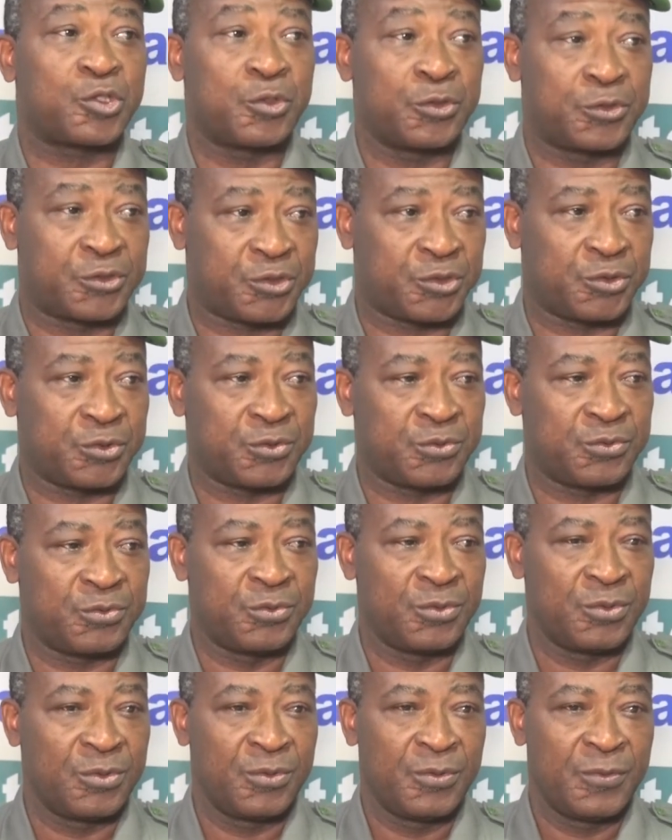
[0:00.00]
structures,
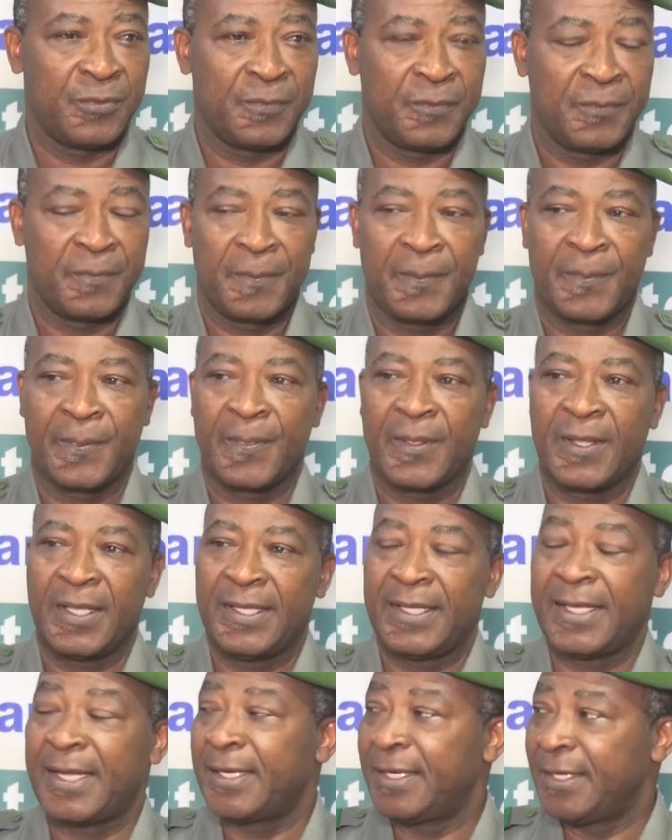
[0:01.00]

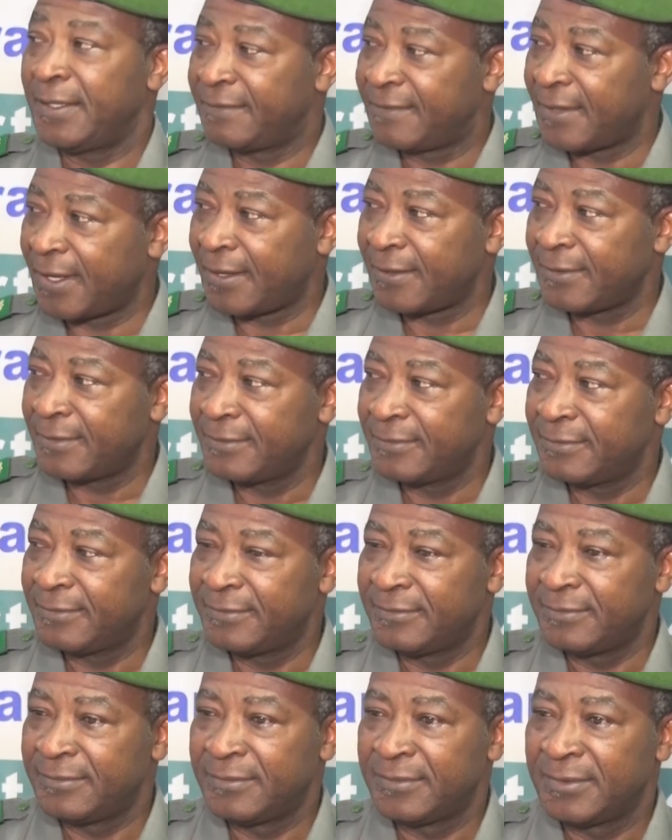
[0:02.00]
et à l'État,
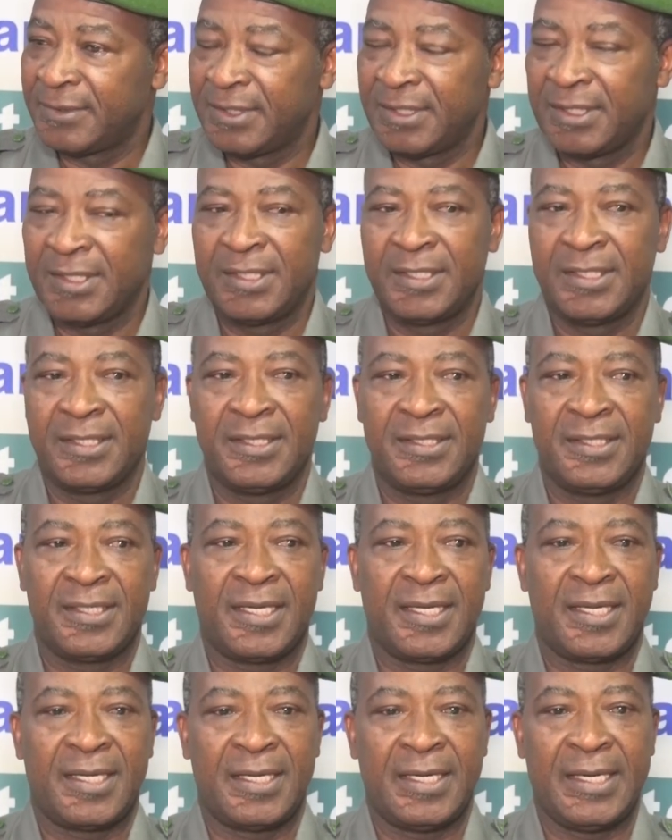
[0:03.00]
il y
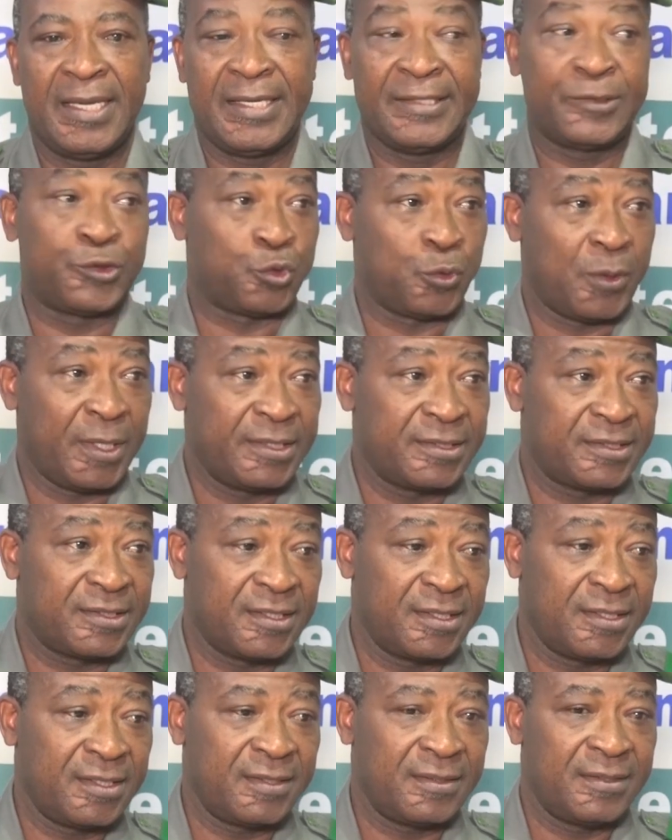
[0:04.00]
a les ONG,
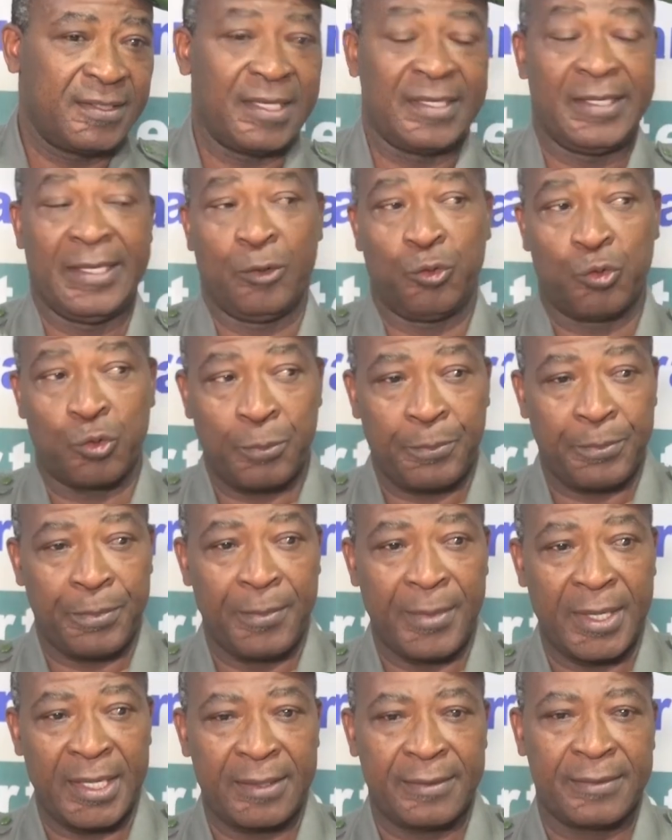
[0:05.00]
il y a des
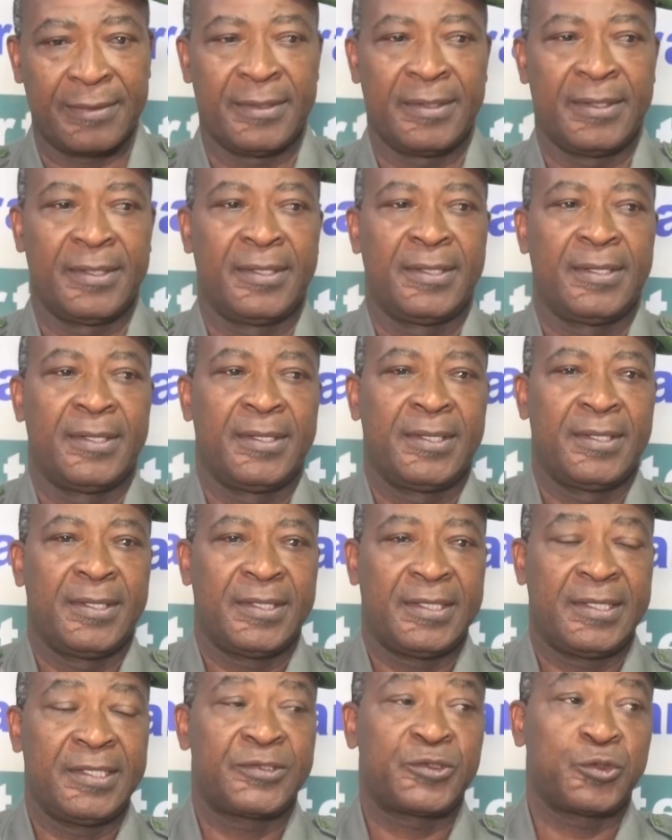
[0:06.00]
groupements
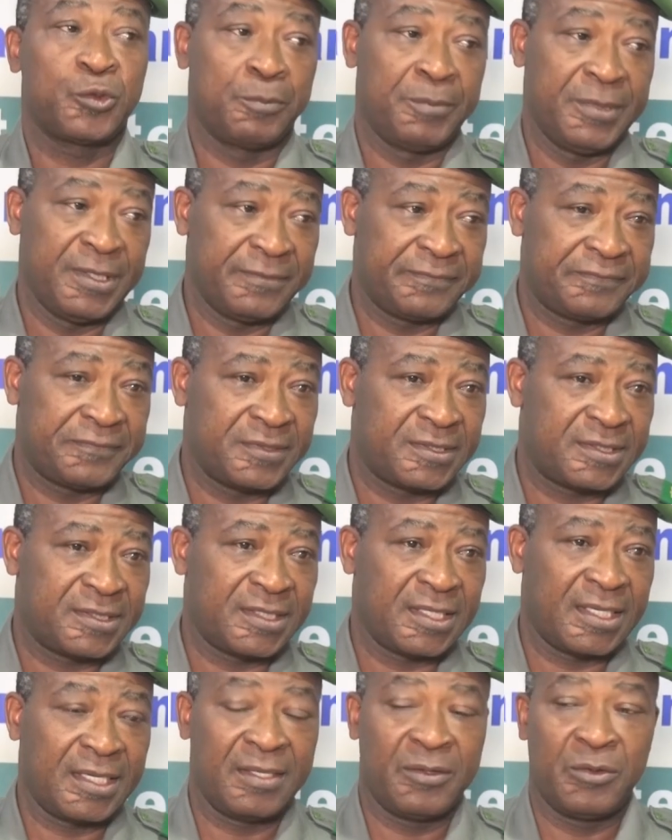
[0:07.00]
qui sont
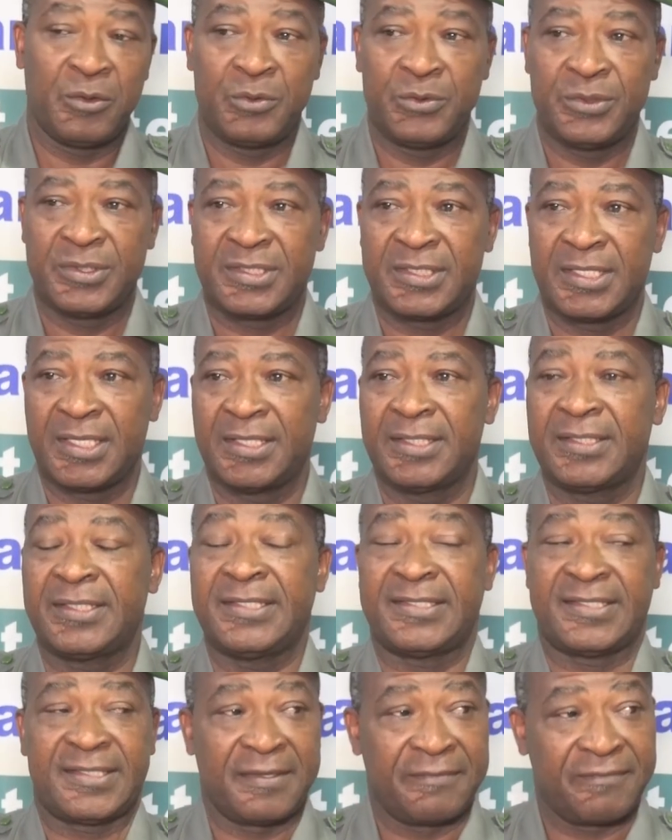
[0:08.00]
bénéficiaires de l'UICN,
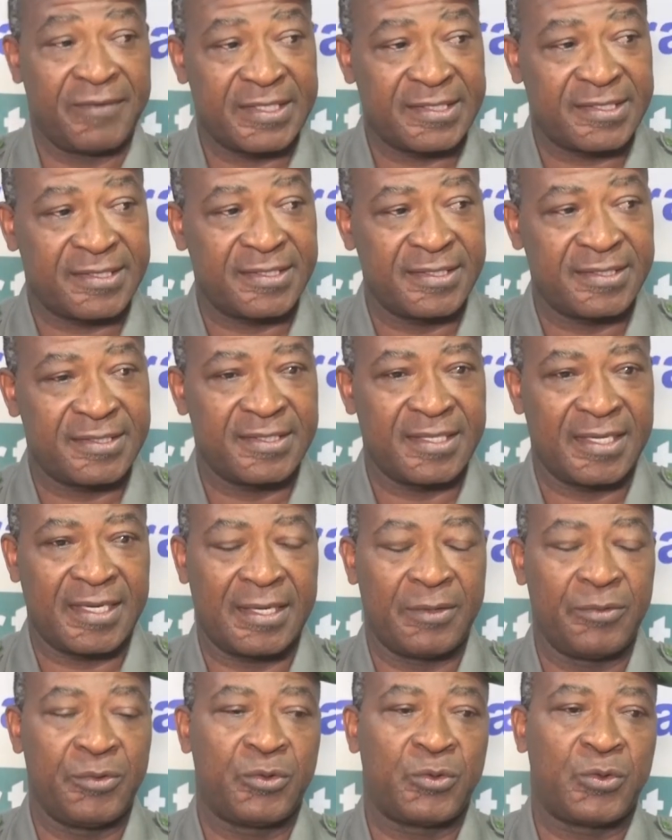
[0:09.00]
qui s'investissent dans
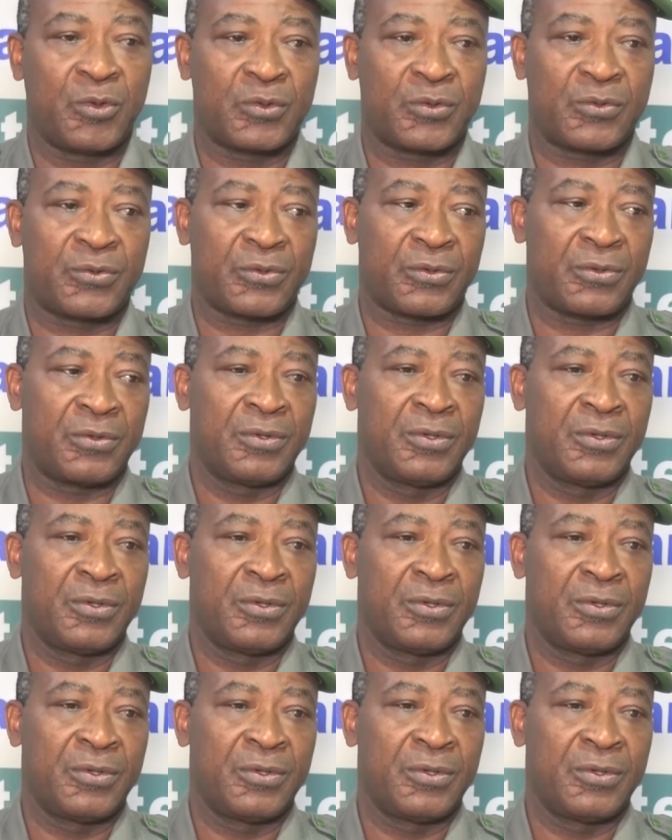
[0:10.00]
la lutte contre